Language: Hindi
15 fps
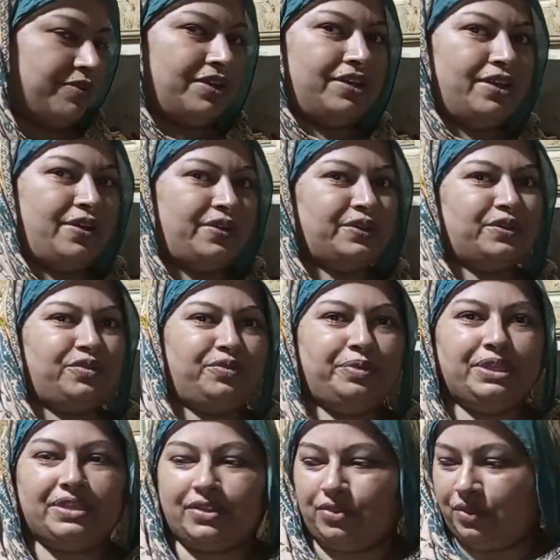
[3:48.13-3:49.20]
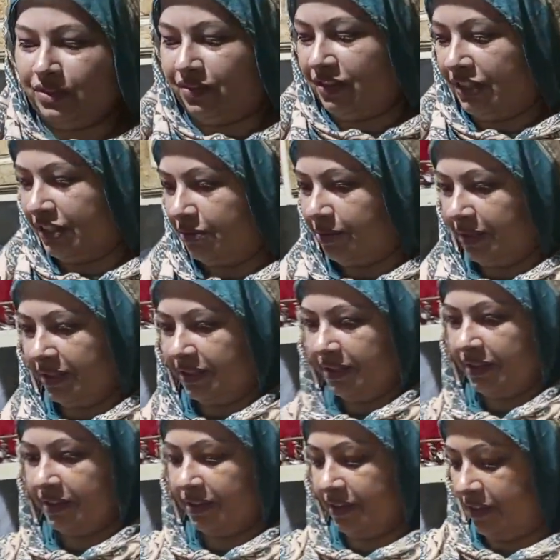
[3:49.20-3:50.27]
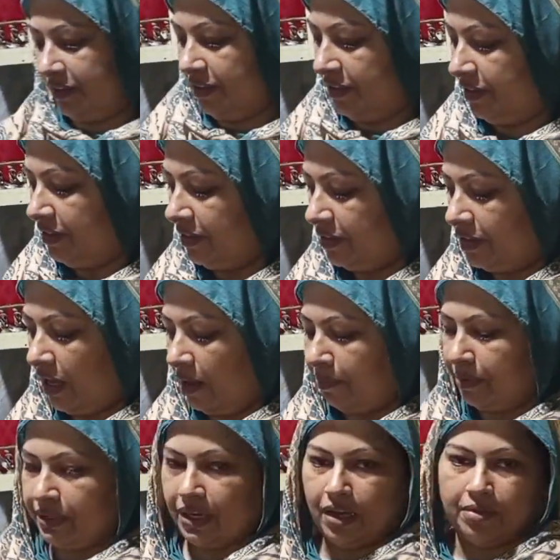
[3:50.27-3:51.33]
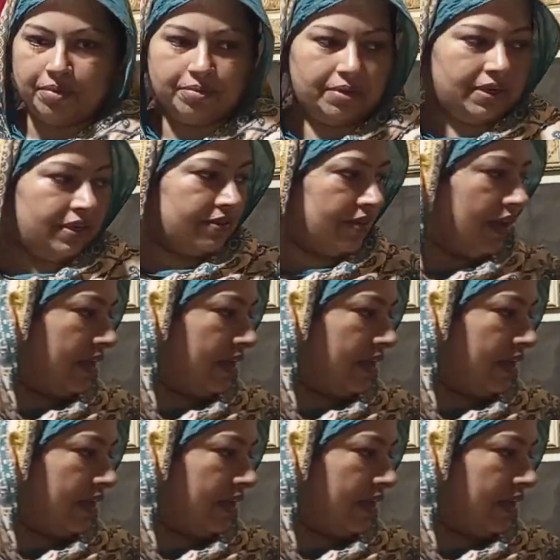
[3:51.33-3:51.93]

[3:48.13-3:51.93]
जब ठंडा होगा तो फिर रखूंगी फ्रिज में कप यहाँ पे मैंने